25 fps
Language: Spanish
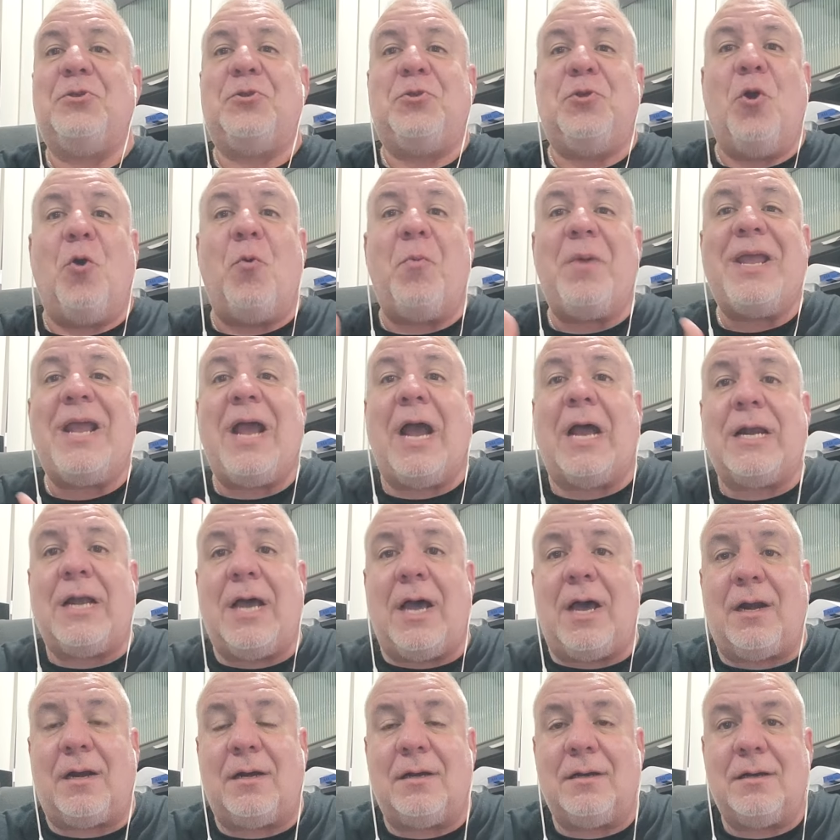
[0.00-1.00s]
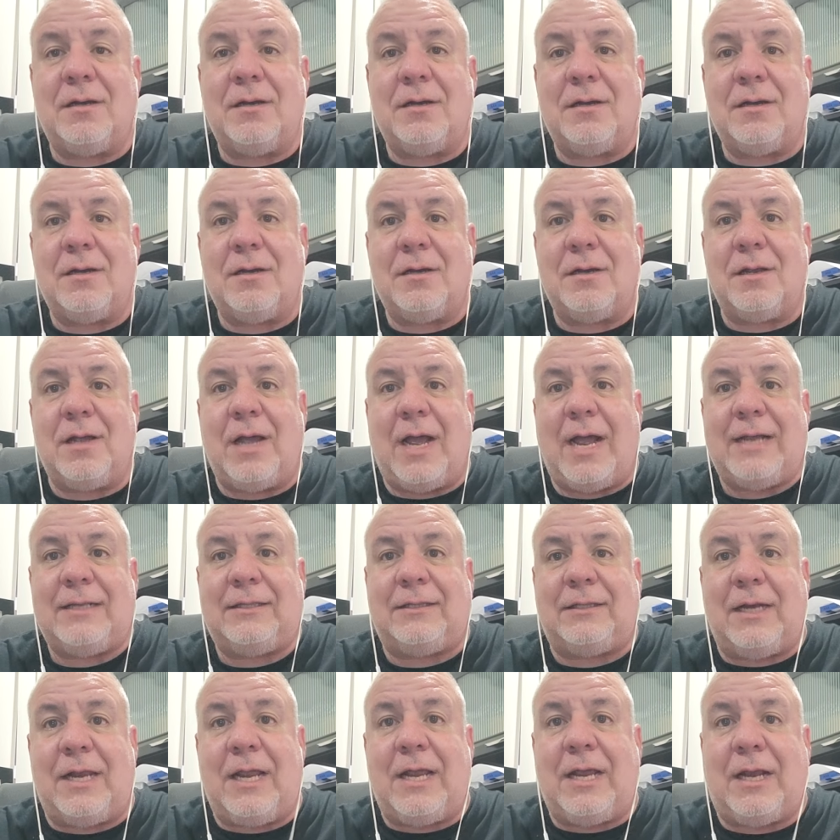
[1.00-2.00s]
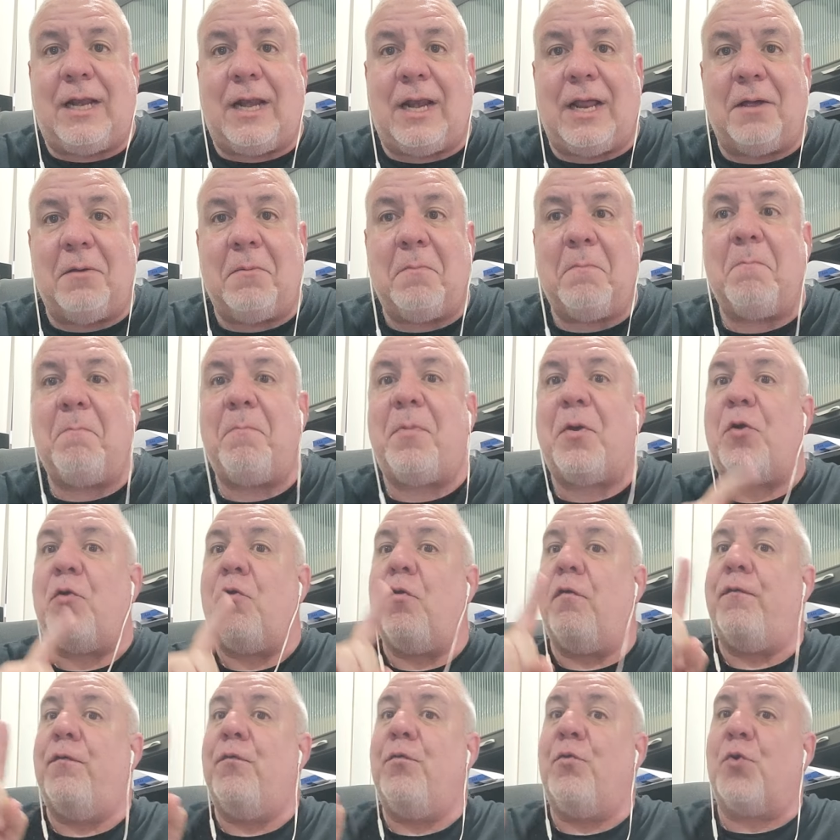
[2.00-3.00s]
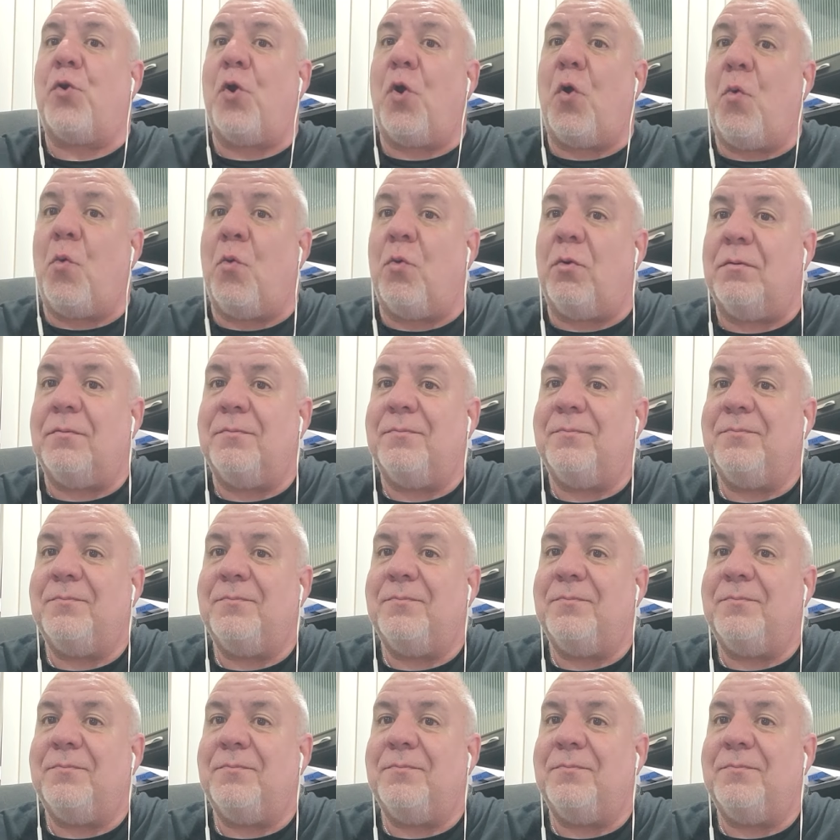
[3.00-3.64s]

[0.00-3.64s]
yo vi ganar a Strickland, pero no fue un robo.